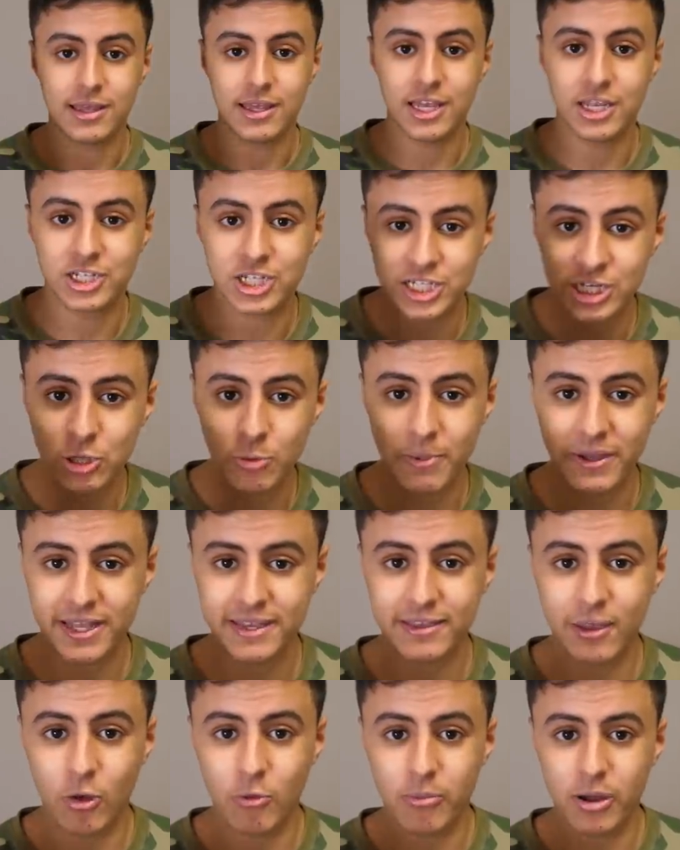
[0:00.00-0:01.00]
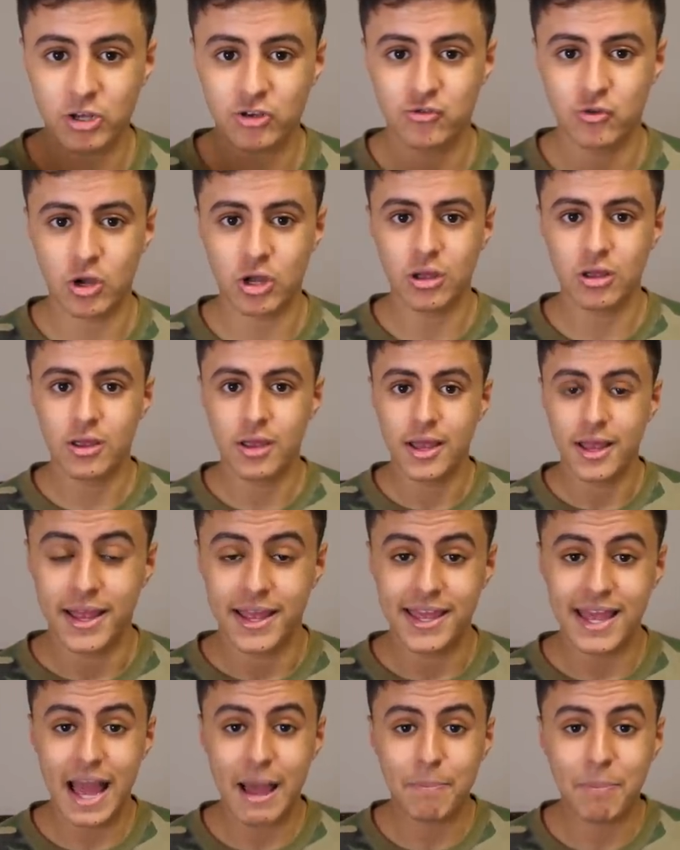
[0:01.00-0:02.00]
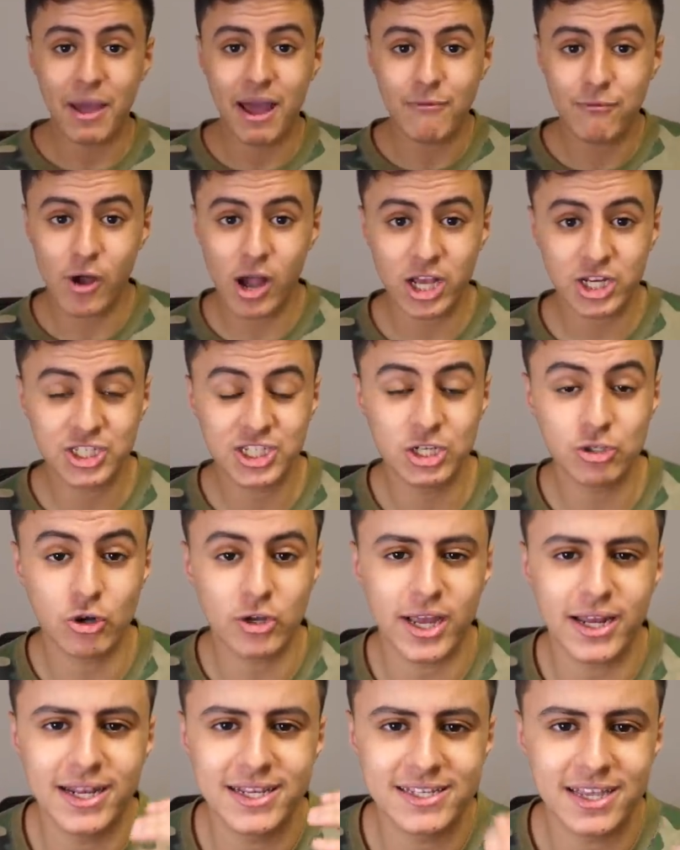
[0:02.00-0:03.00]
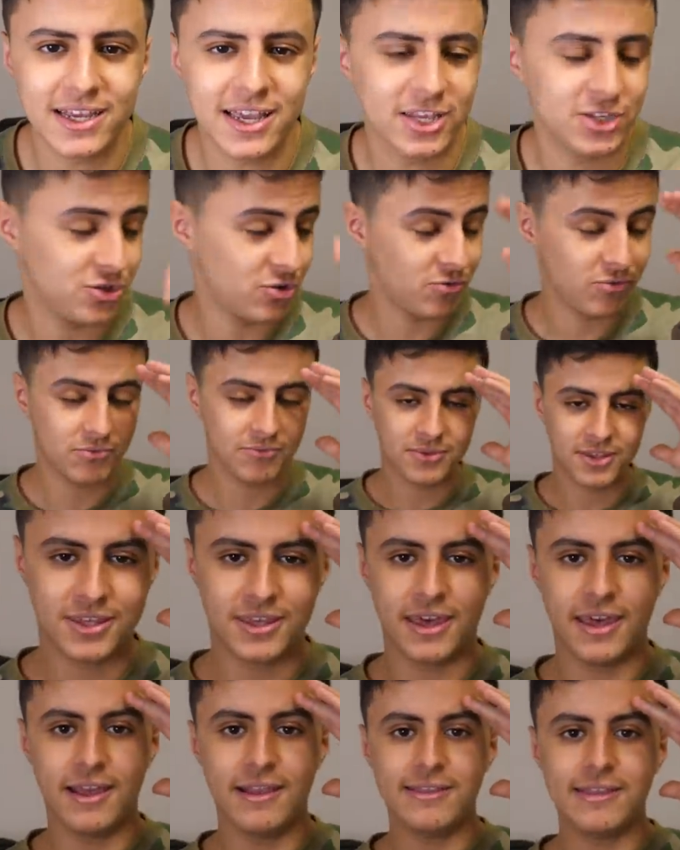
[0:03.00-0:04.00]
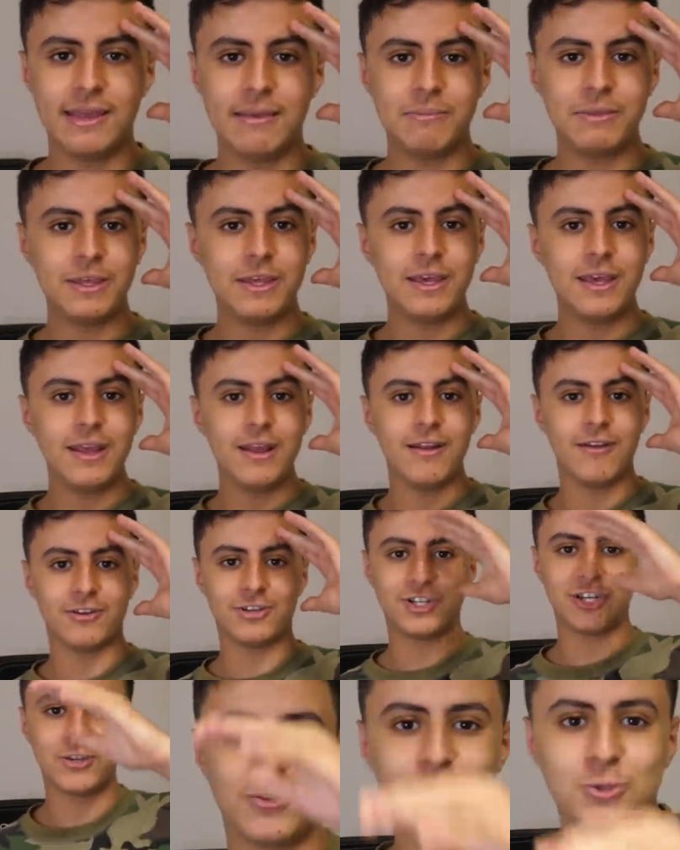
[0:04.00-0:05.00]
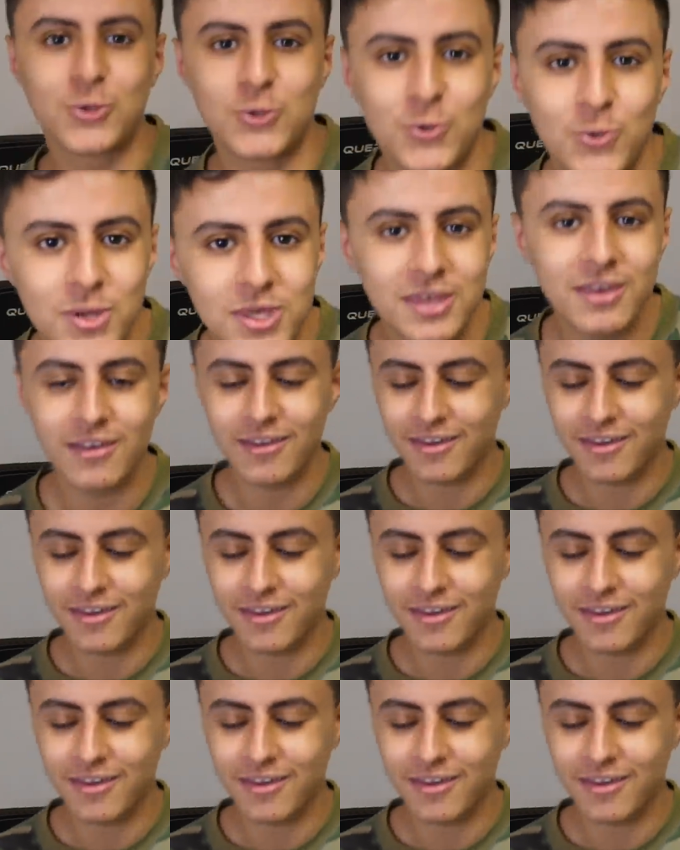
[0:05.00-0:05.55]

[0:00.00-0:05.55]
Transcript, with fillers: Et j'achète le paquet de carambars, tu vois. Et après avoir acheté, je regarde les ingrédients. Quel débile, j'ai deux de cuit.